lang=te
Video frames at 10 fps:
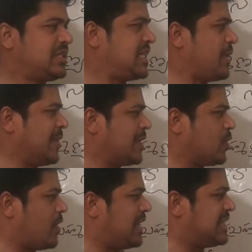
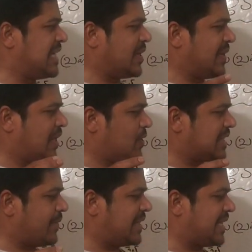చేపట్టుకోవాల్సినటువంటి
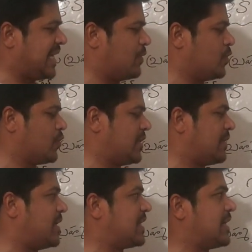అవసరం ఎంతైనా
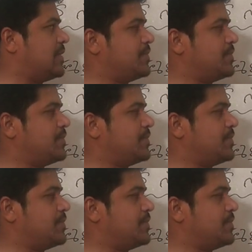ఉంటుందన్నమాట